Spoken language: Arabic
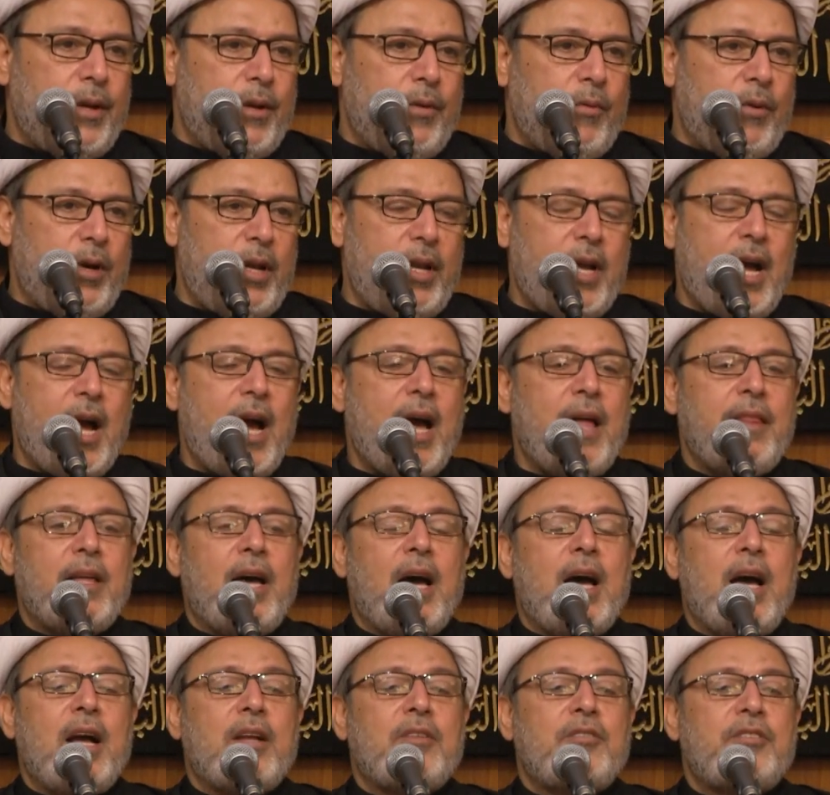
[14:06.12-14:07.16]

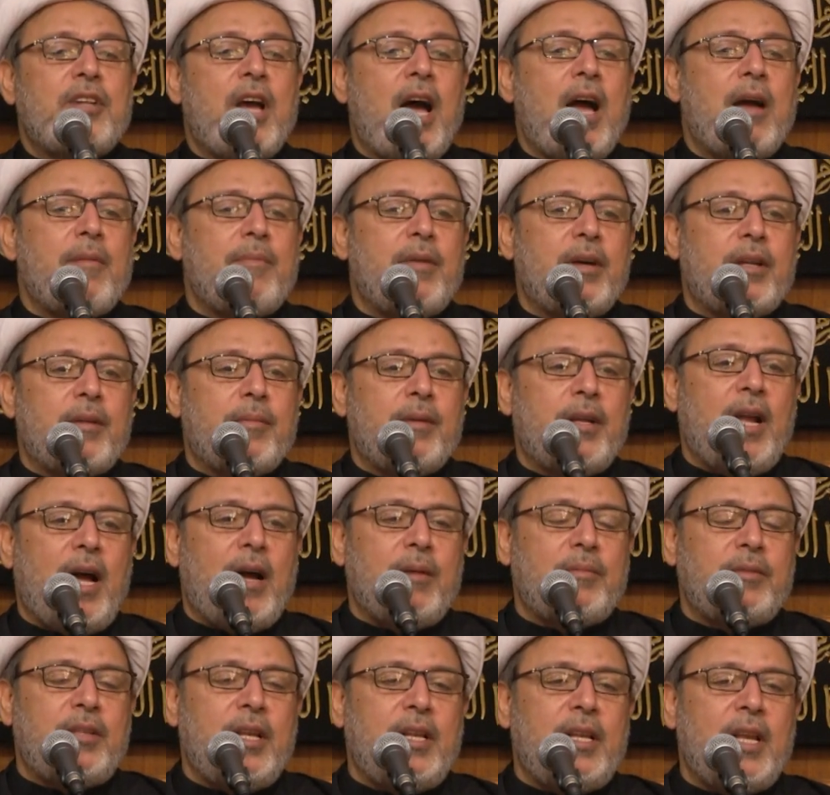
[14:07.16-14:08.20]
ولهذا جابر بن
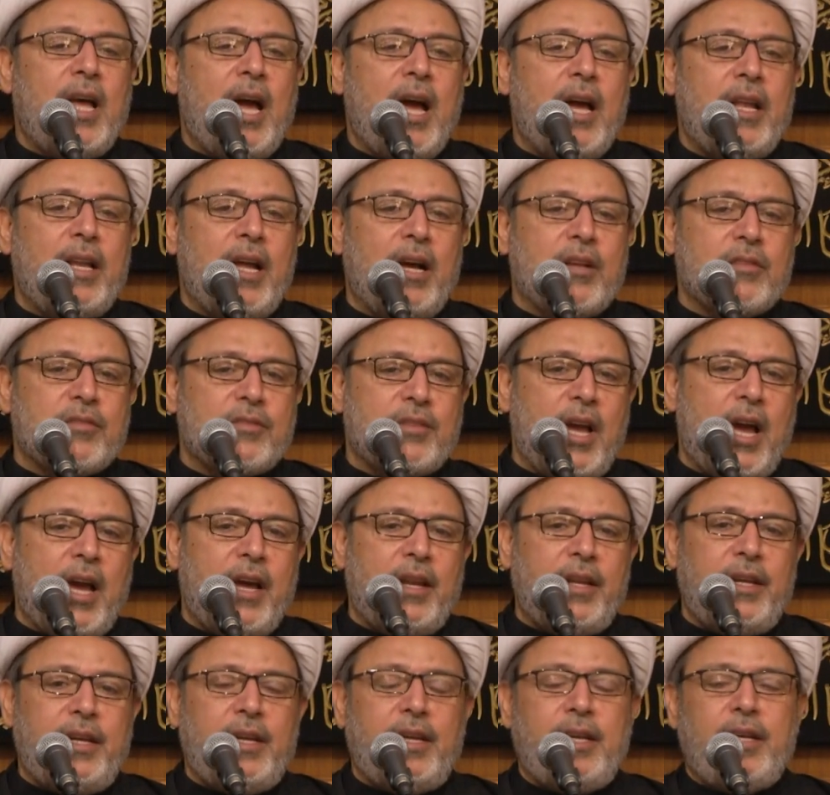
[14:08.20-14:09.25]
عبد الله
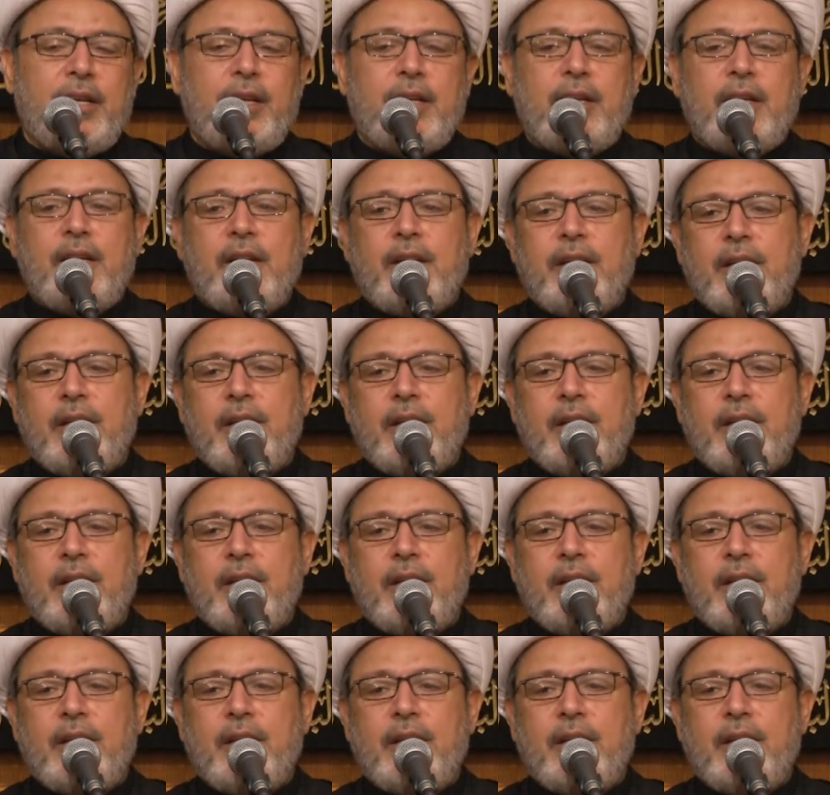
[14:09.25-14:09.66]
الأنصاري